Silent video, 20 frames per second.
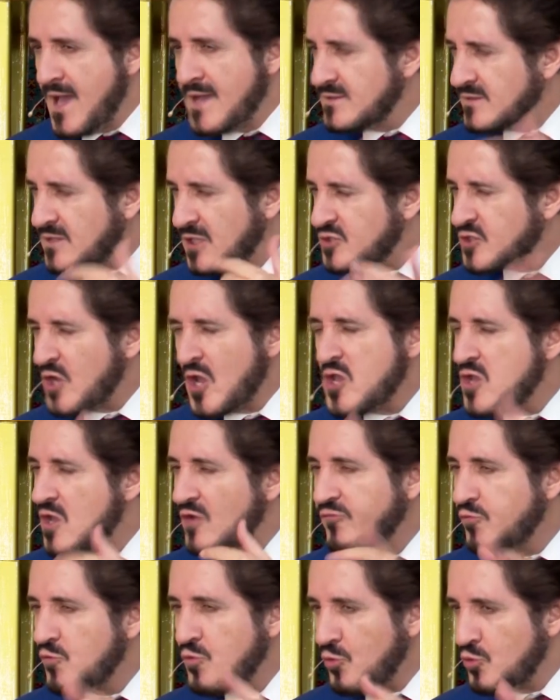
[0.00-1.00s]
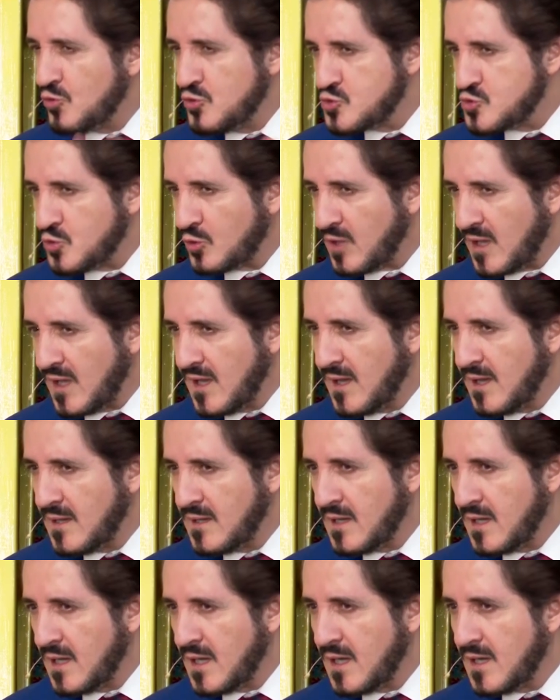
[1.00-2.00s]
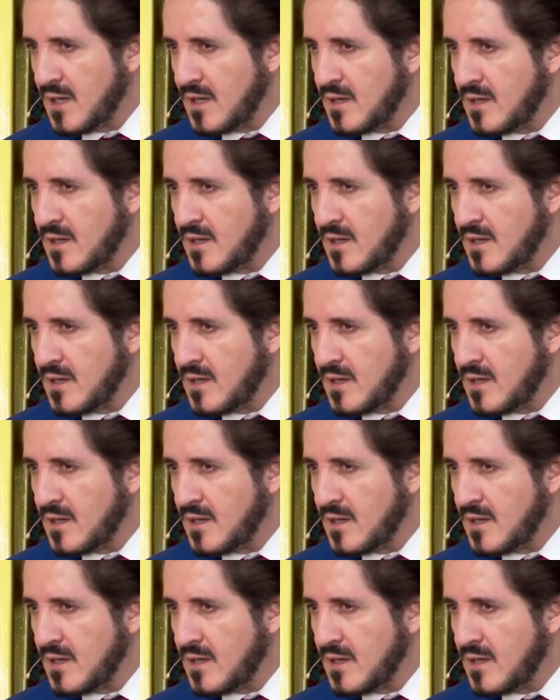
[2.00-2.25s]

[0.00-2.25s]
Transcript: أنت شيء يفوق الجرأة